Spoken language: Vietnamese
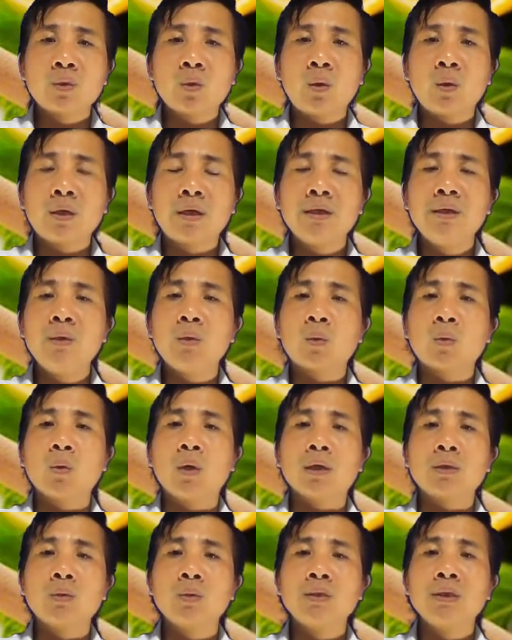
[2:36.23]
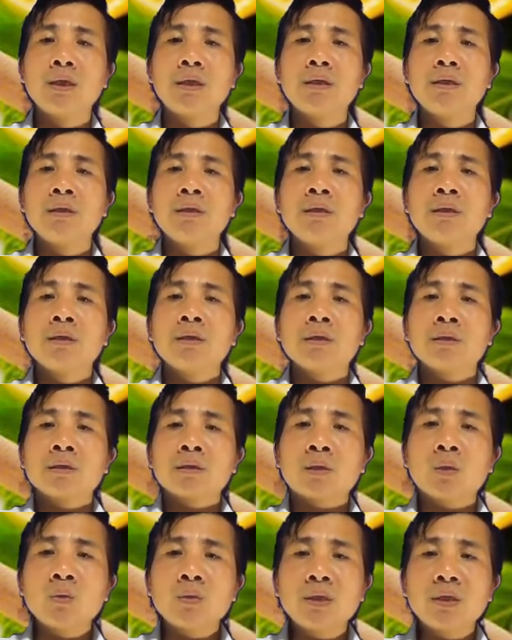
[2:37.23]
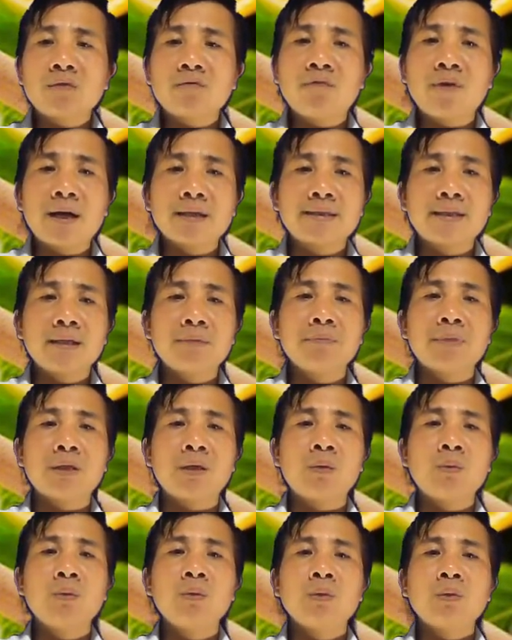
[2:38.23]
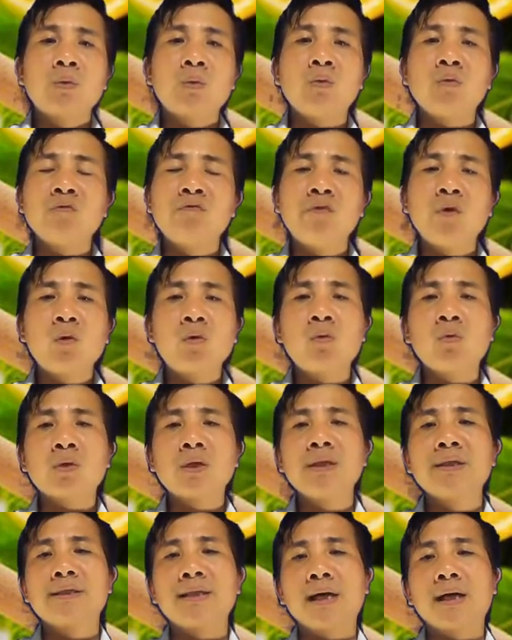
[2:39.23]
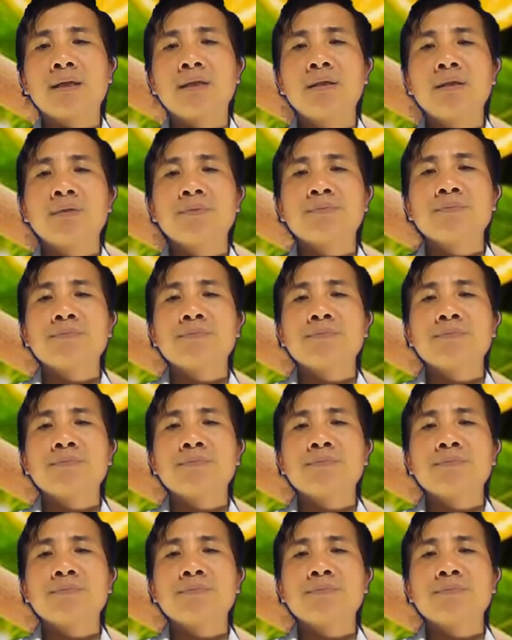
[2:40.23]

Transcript: cho cái hiệu quả tốt nhất. Công thức pha chanh mật ong cũng vô cùng đơn giản.